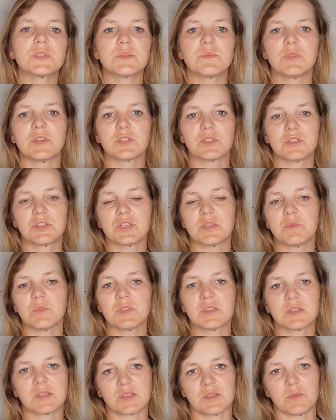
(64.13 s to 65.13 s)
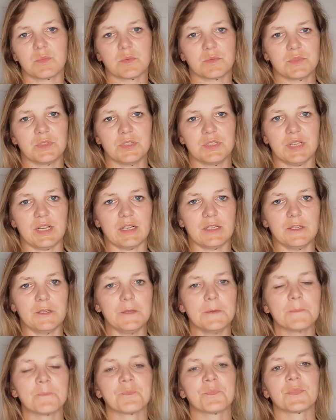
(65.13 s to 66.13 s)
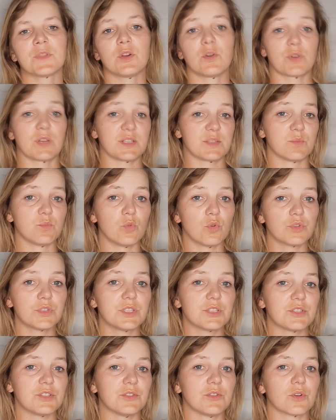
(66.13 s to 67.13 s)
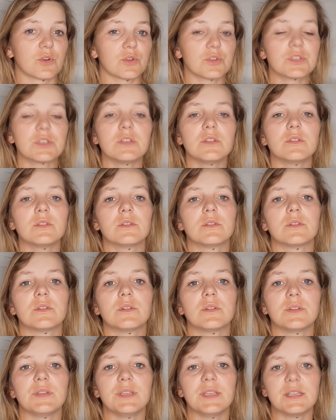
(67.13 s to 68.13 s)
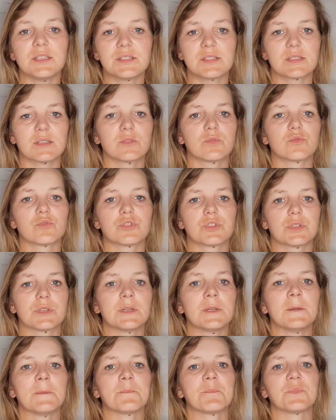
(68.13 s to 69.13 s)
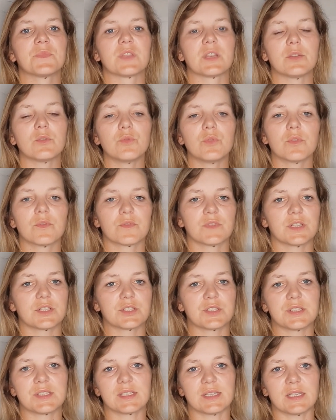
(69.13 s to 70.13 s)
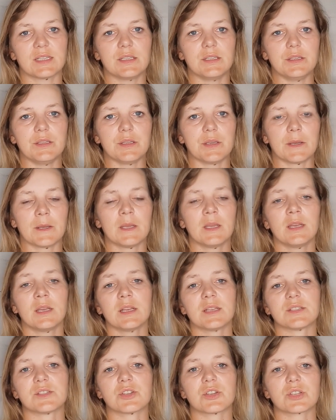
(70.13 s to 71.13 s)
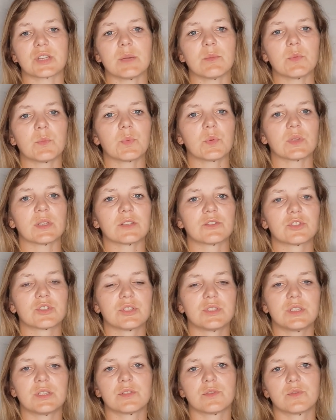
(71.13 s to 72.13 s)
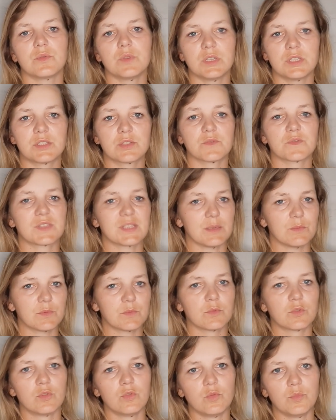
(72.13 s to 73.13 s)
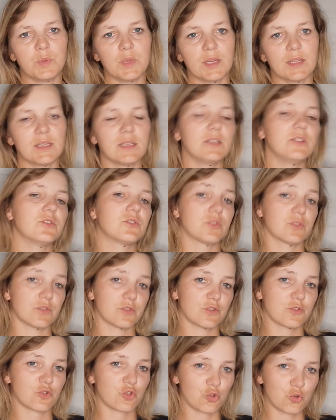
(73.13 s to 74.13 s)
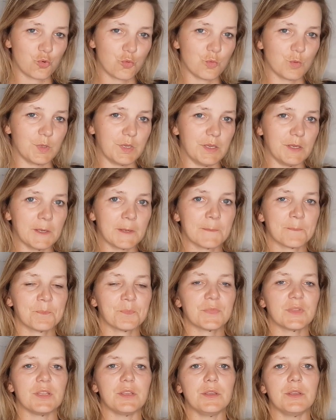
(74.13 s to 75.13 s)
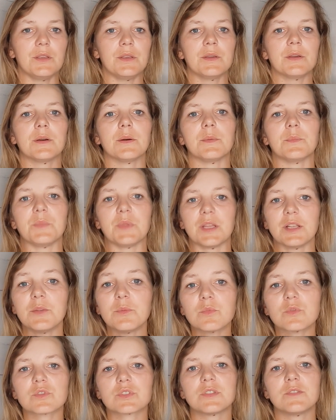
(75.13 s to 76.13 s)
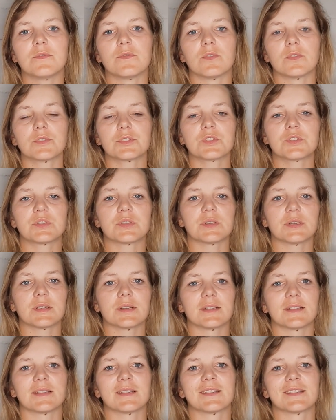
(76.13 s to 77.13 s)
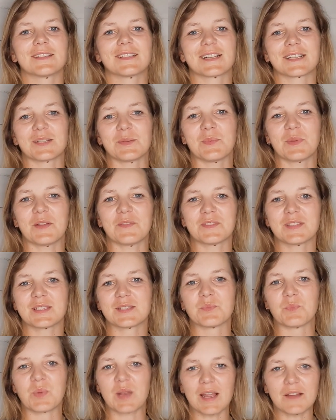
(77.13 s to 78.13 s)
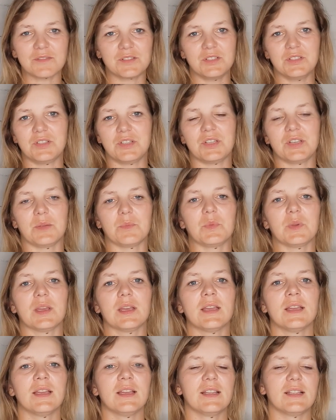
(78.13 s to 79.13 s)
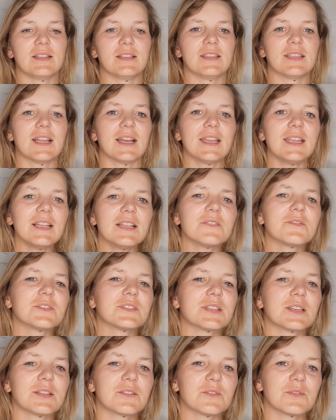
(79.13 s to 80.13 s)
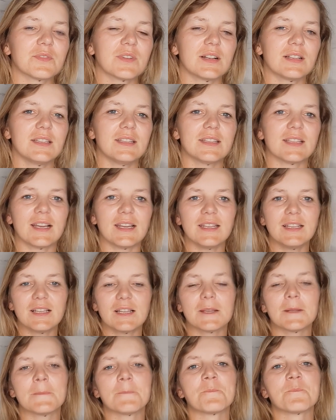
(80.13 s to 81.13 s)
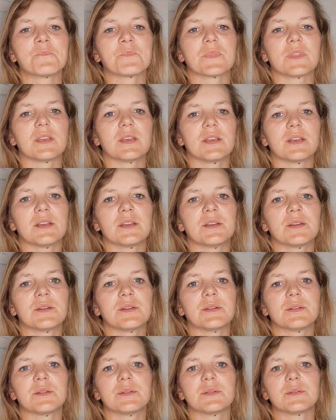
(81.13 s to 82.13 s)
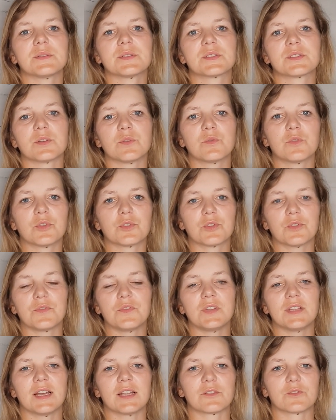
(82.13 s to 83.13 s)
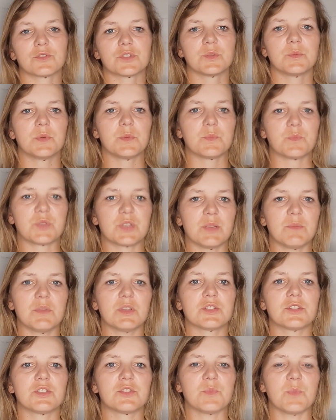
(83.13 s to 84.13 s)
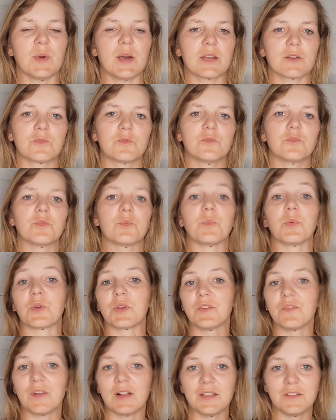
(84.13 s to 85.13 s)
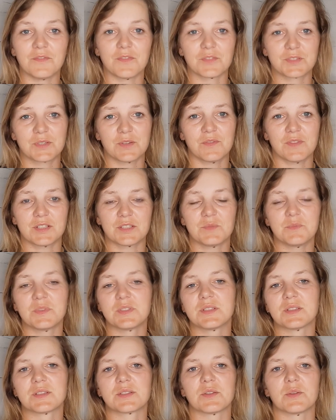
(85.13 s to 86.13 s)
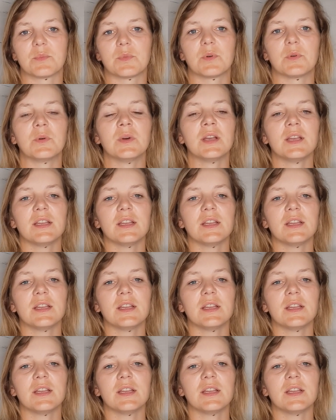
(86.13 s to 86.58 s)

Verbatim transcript: zmierzyć się między sobą dzieciaki oraz młodzież i dorośli jeźdźcy, którzy trenują w naszej stadninie. Zrzeszamy ponad 30 jeźdźców w samym klubie, nie licząc szkółki i mieli możliwość e, tak naprawdę sprawdzić siebie, na ile wytrenowali, na ile e, są gotowi na to, żeby przemierzyć parkour, porywalizować między sobą